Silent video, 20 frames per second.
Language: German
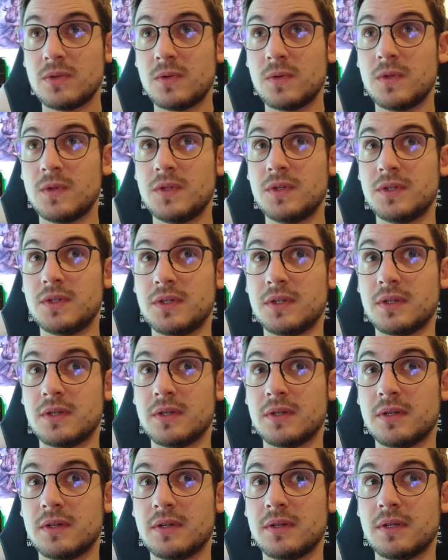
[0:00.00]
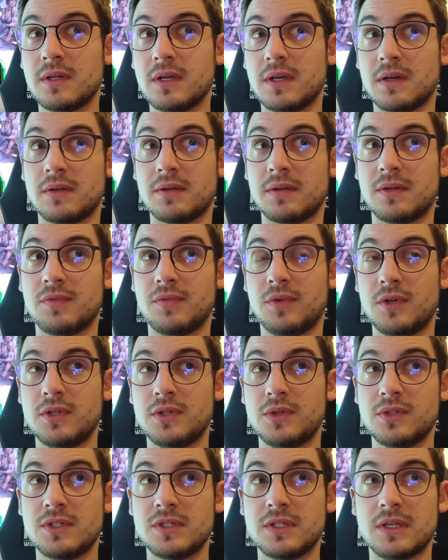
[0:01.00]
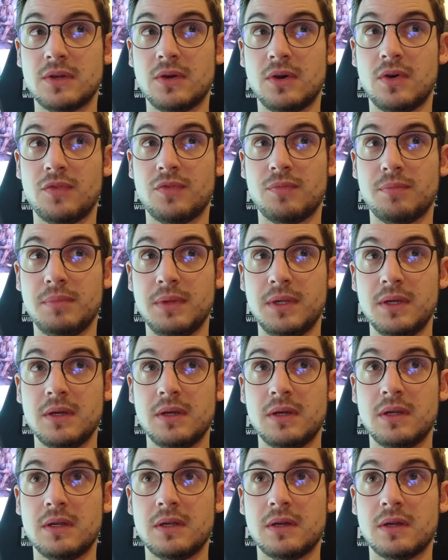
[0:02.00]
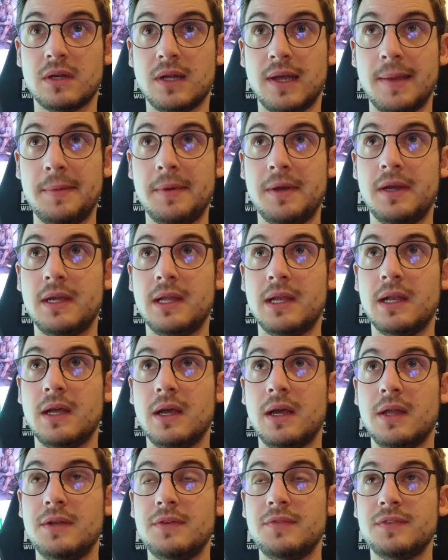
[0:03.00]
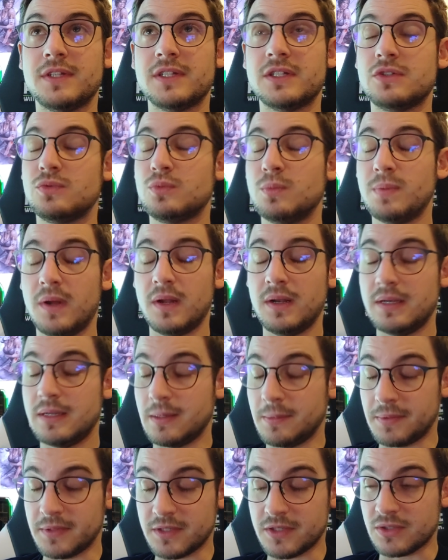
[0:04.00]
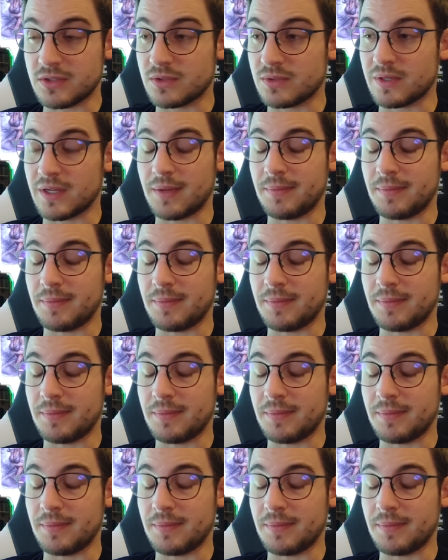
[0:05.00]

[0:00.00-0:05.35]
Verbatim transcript: Und äh, ja, der wollte uns dann noch auf ein Bier in der Kneipe einladen, was super lieb ist und so.